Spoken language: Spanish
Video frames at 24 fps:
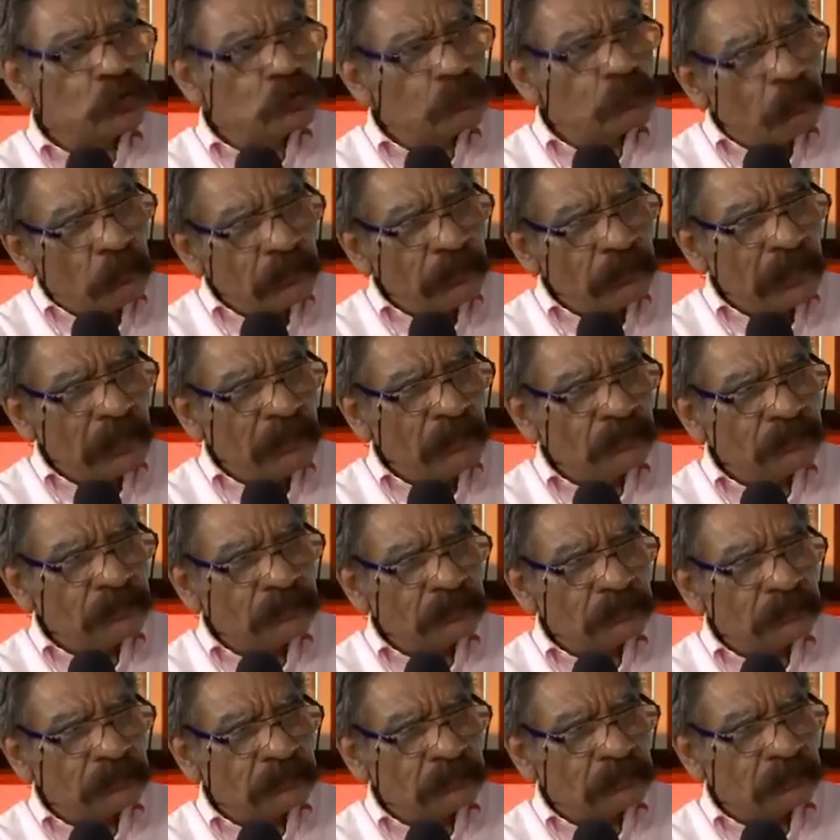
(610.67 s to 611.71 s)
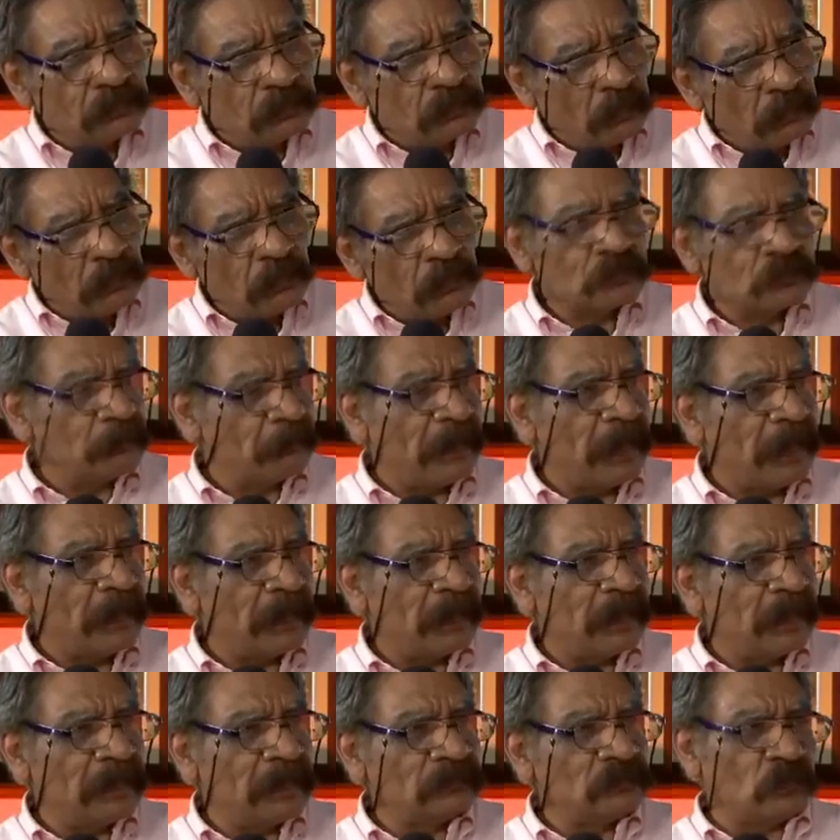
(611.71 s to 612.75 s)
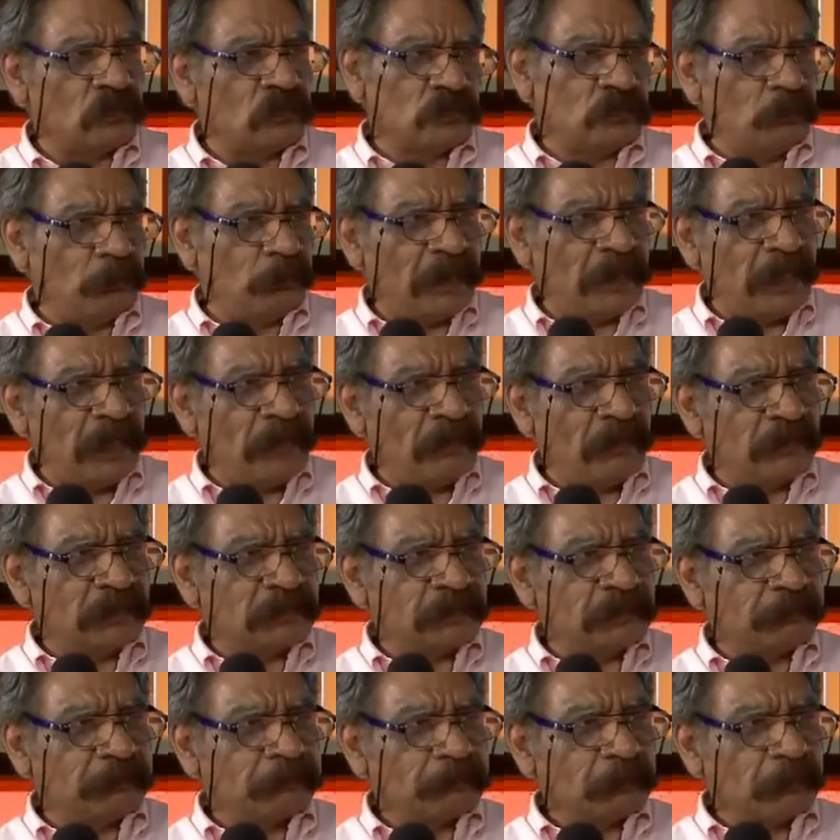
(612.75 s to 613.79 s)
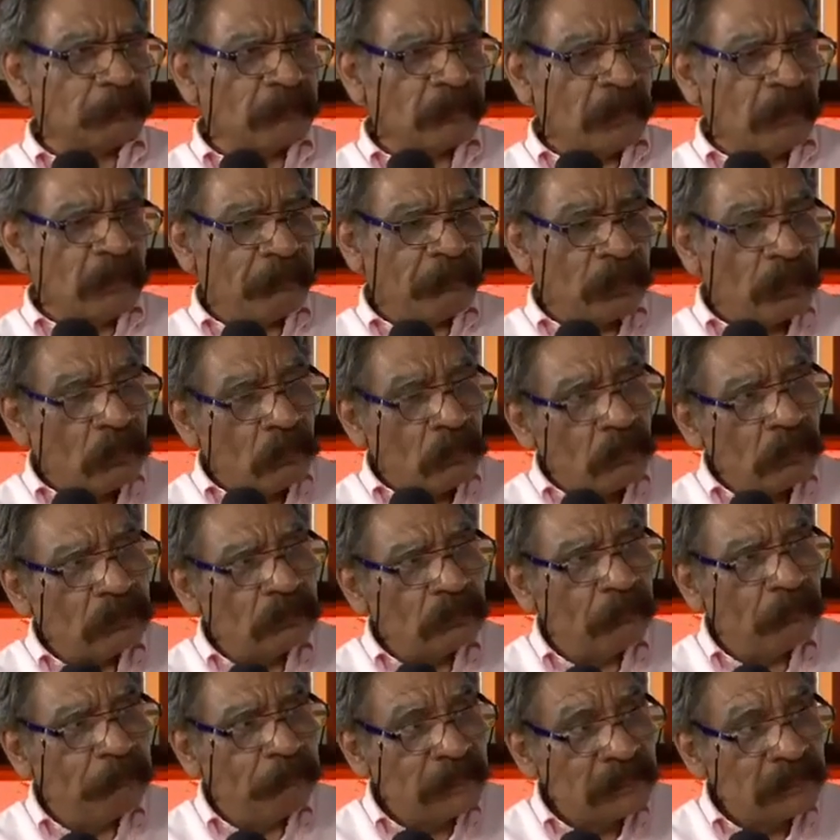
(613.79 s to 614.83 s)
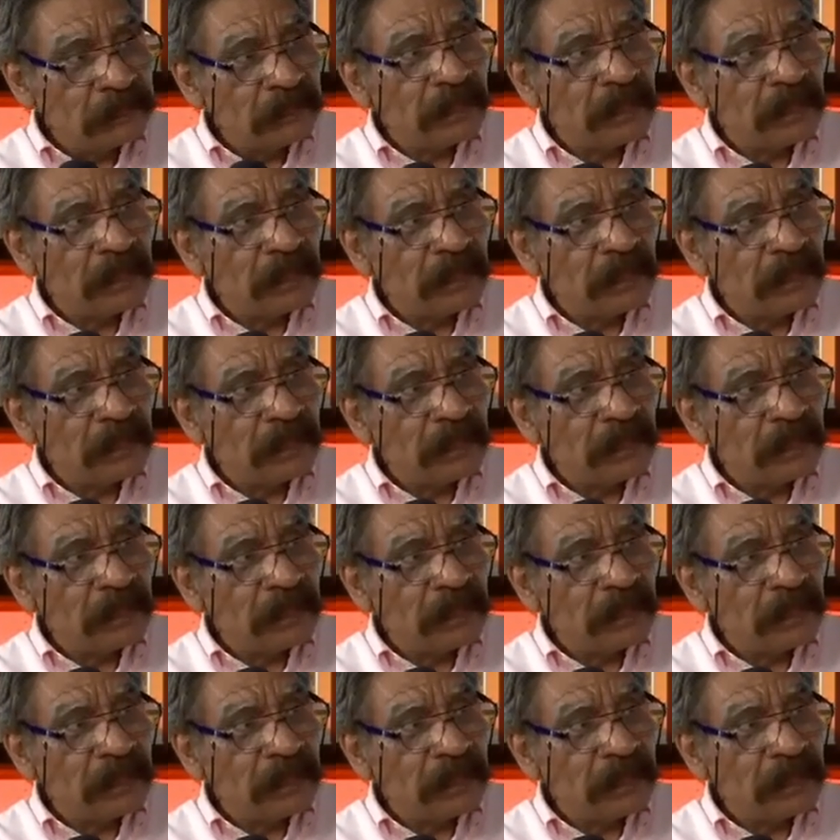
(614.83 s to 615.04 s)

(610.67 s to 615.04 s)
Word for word: modelos son los mangas o los superhéroes pero en cuanto empiecen a